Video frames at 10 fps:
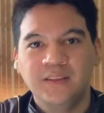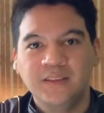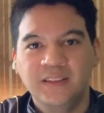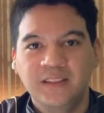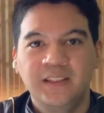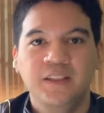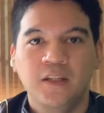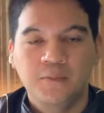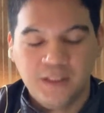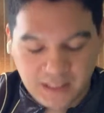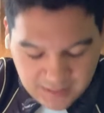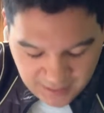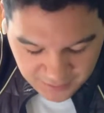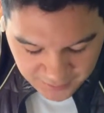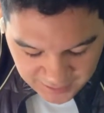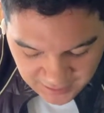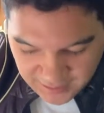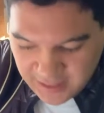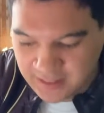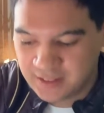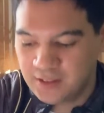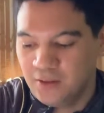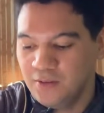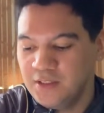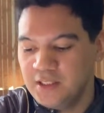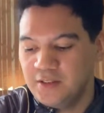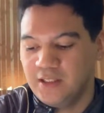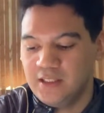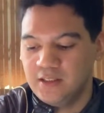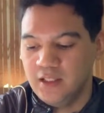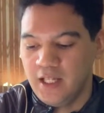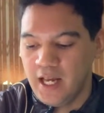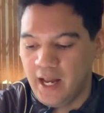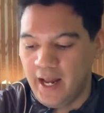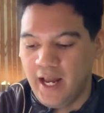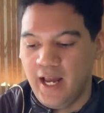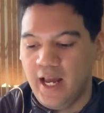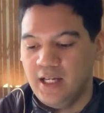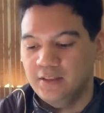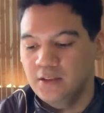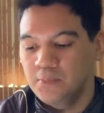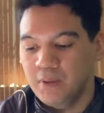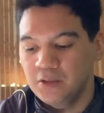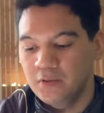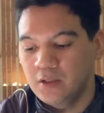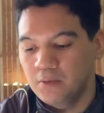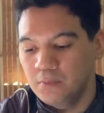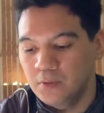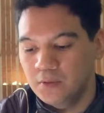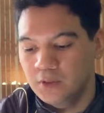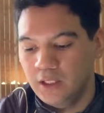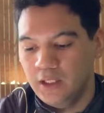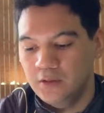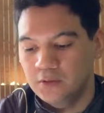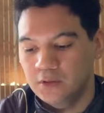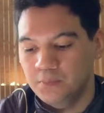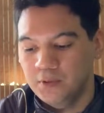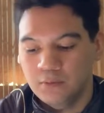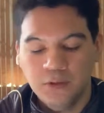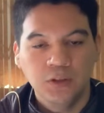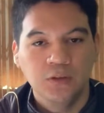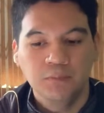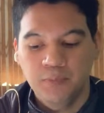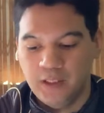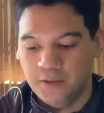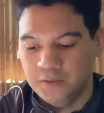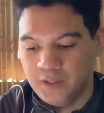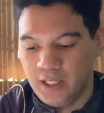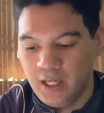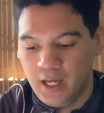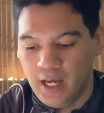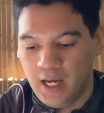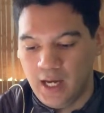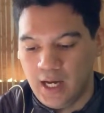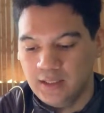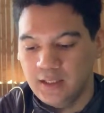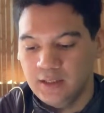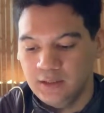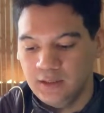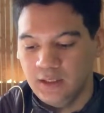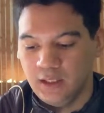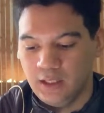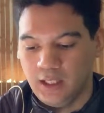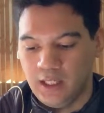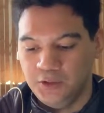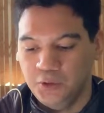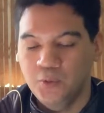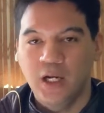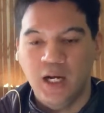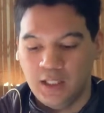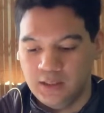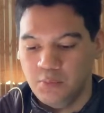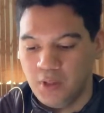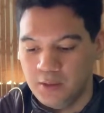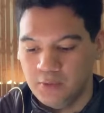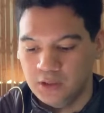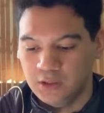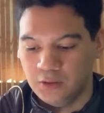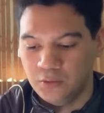ますどうも、炭酸のお兄ちゃんです。本日はですね、えー、スーパードラゴンボールヒーローズプロモーションビデオのね、えー、新しいショーが始まりました。